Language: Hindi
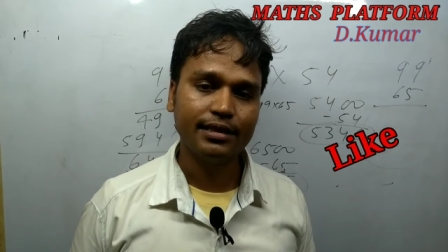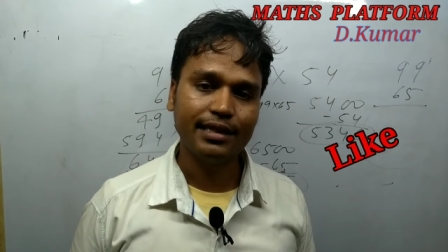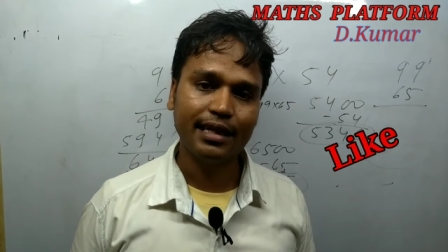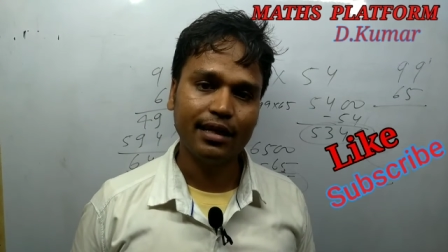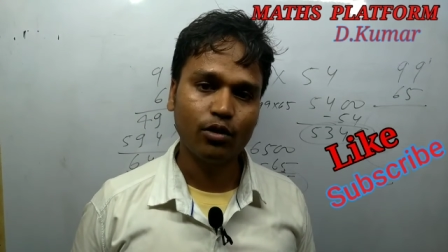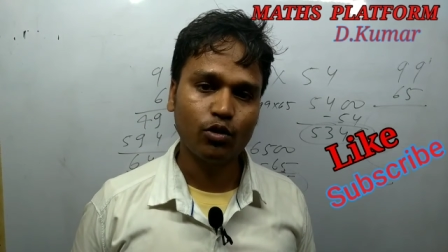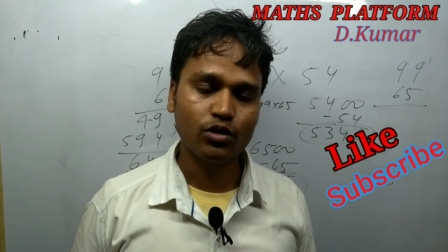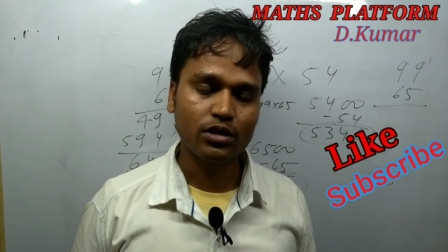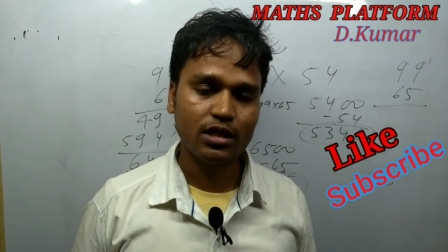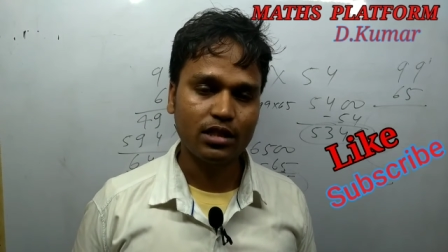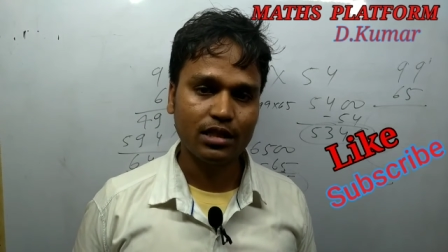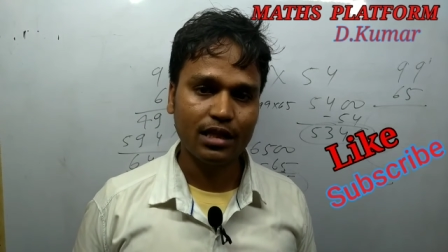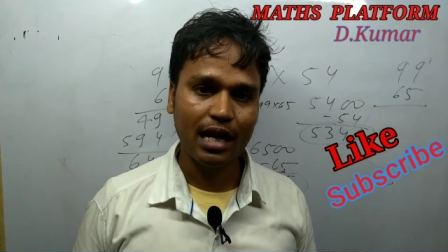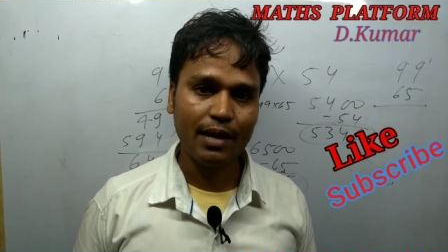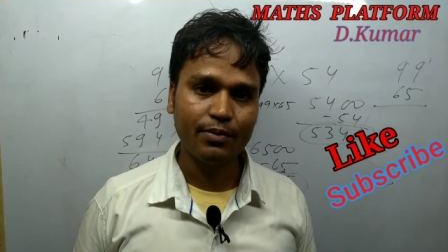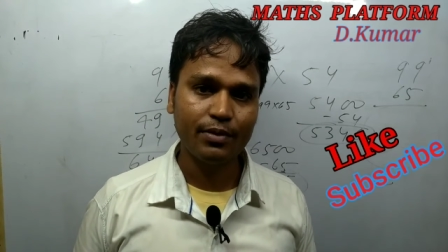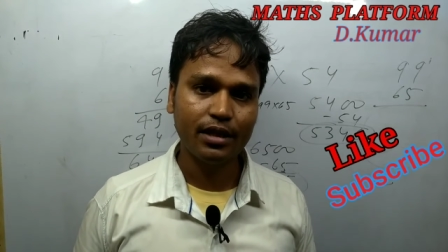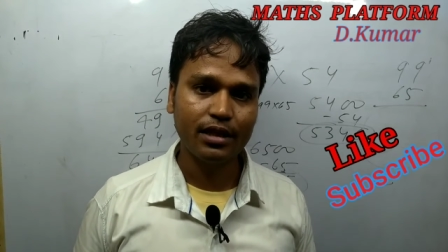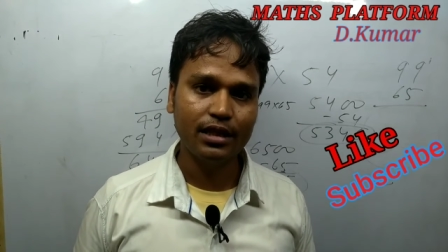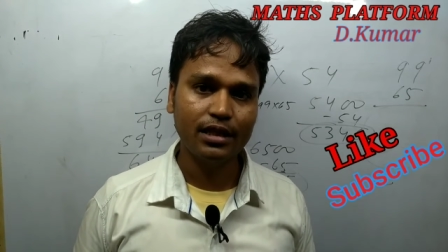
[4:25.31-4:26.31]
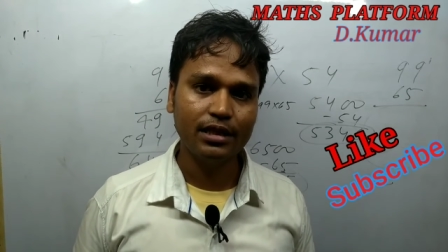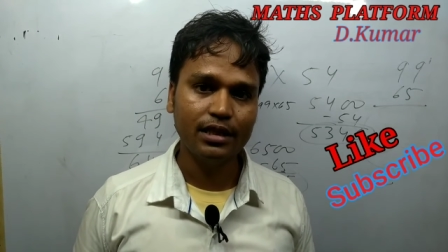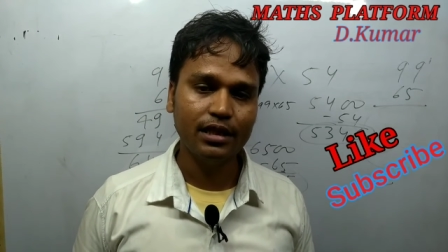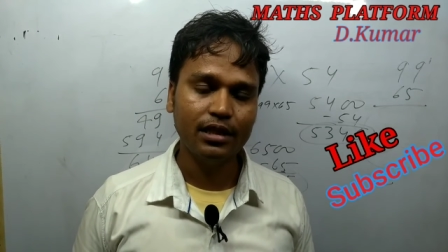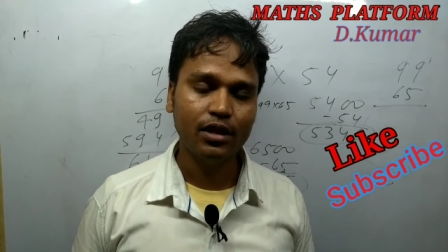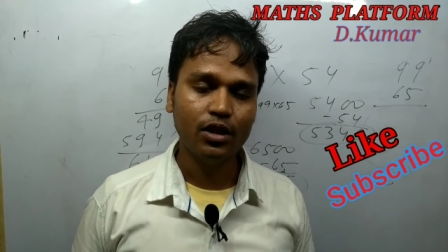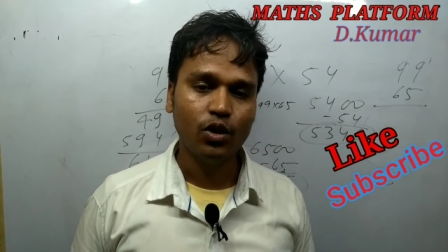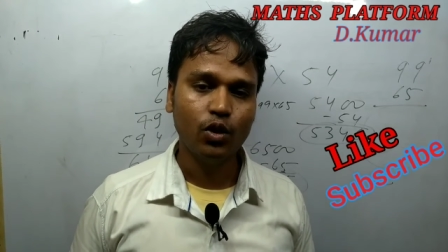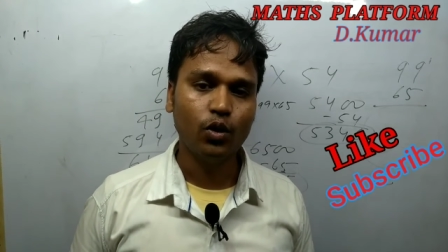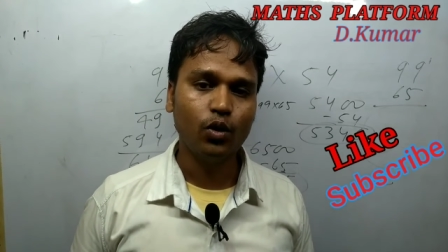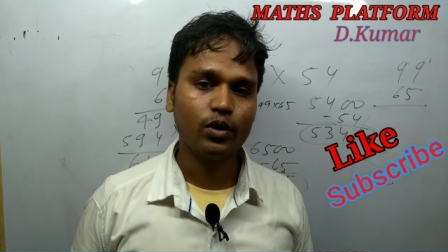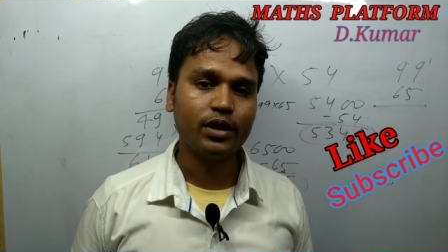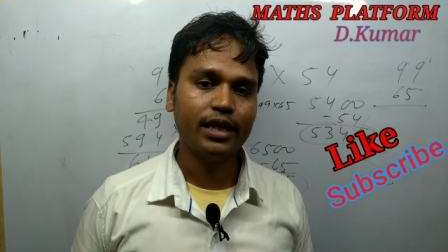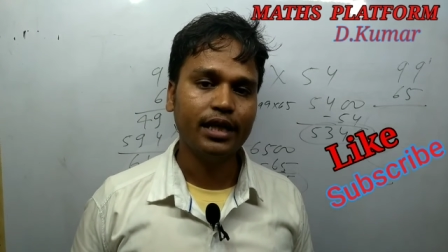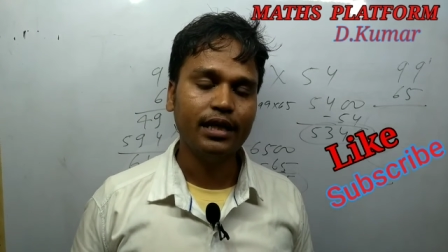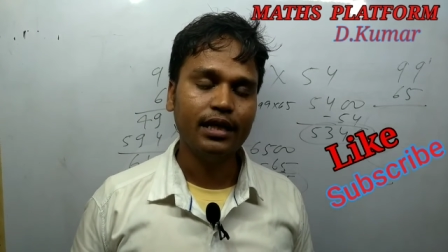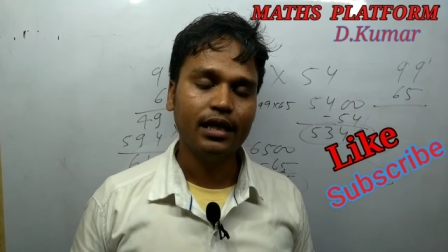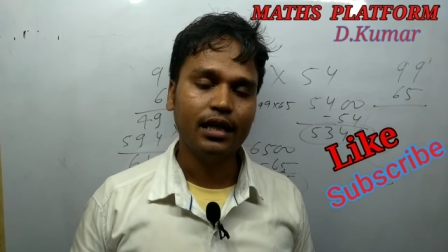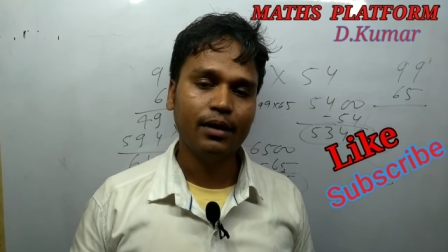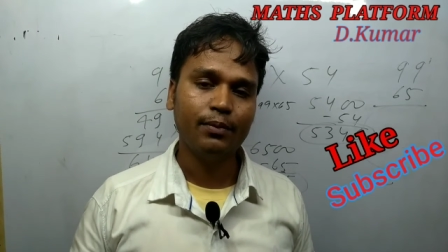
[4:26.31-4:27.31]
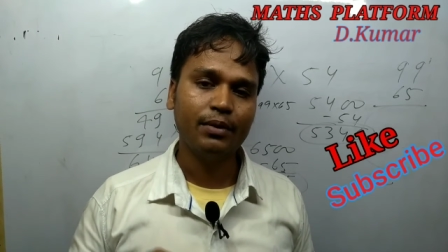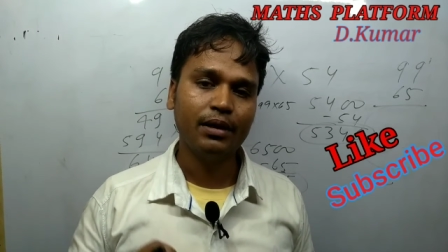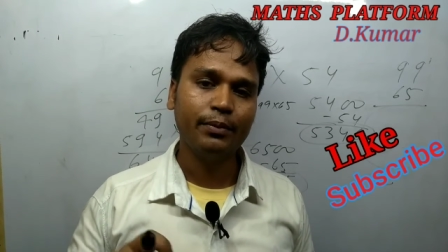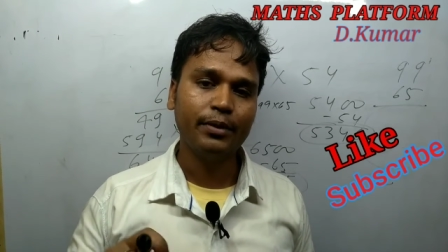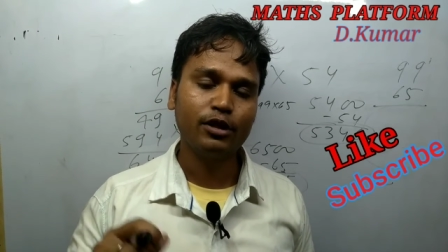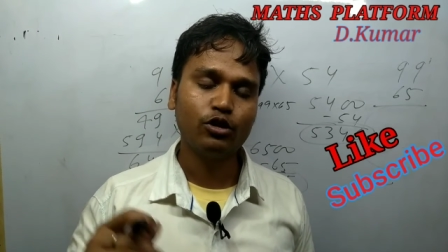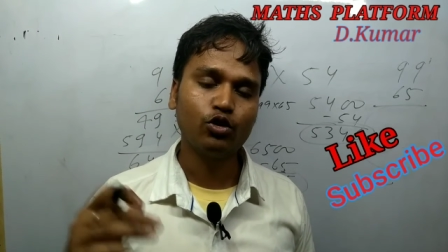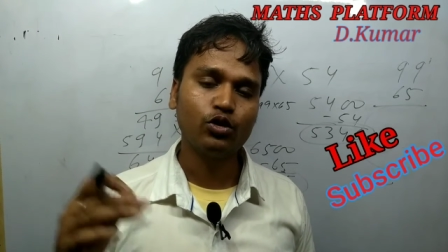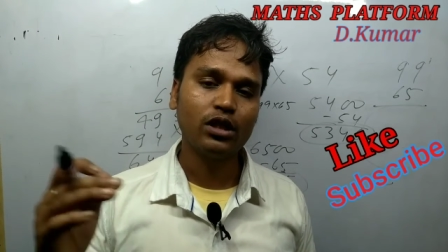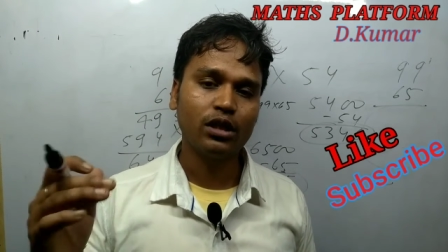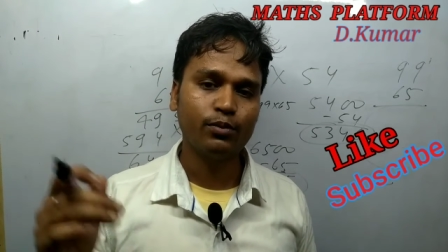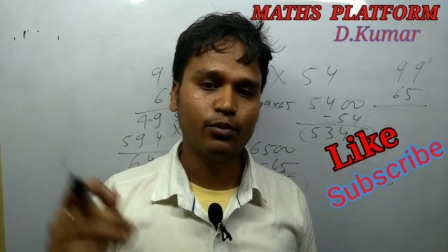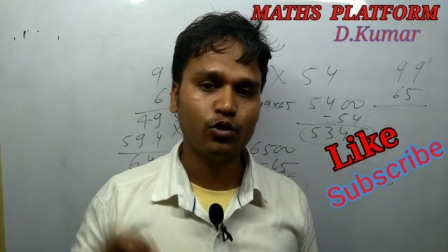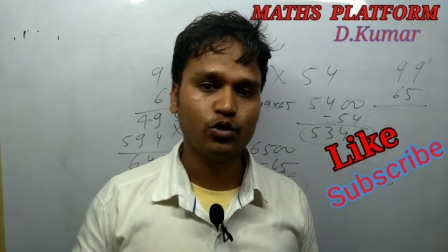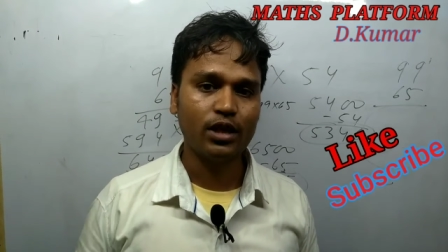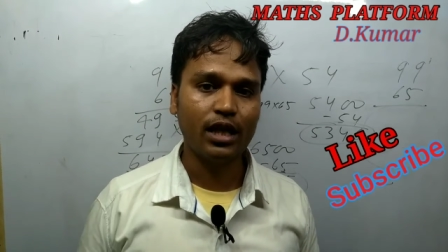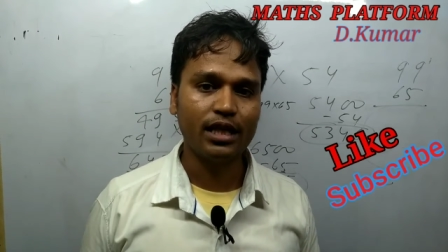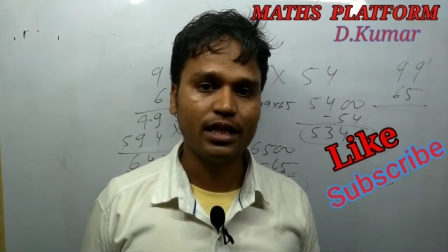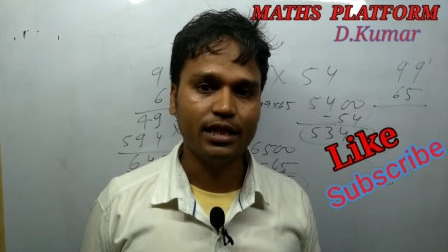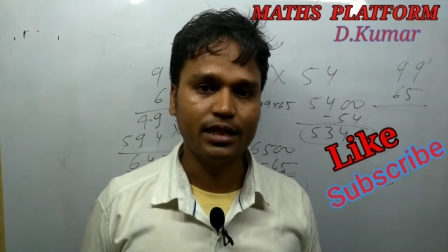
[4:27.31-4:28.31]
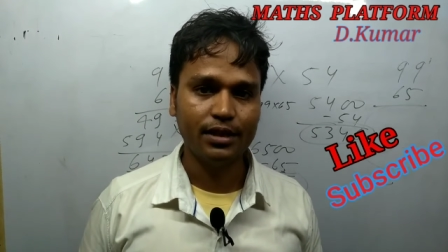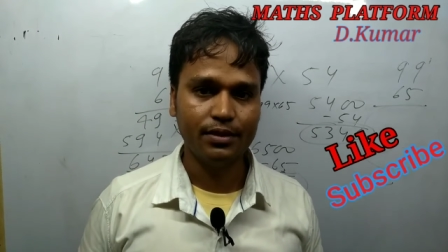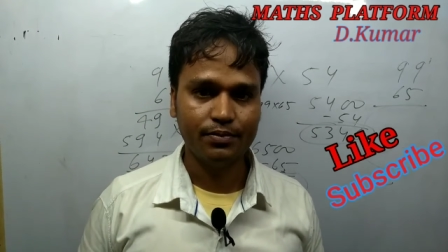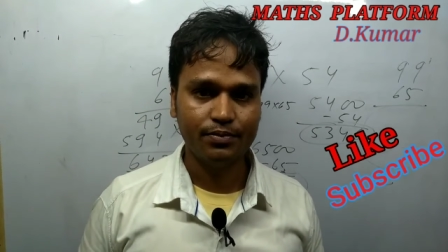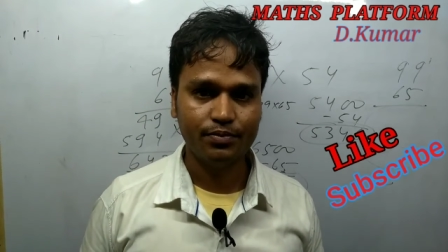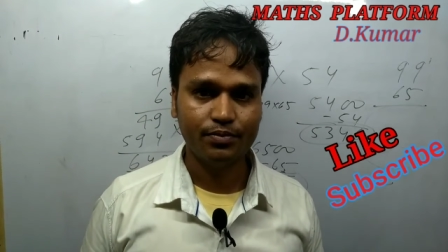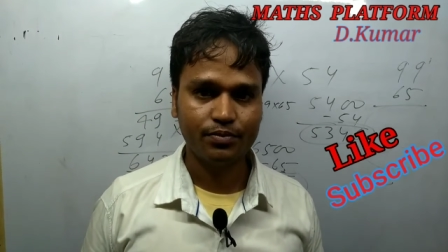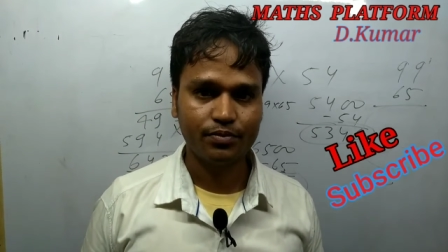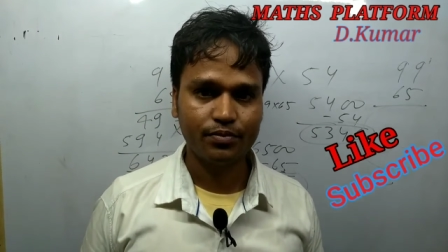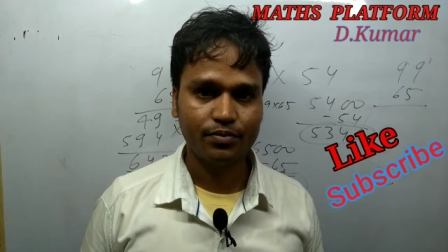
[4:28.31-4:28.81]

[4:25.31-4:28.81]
चैनल को सब्सक्राइब कर दीजिए और ये अपने मित्रों तक पहुंचा दीजिए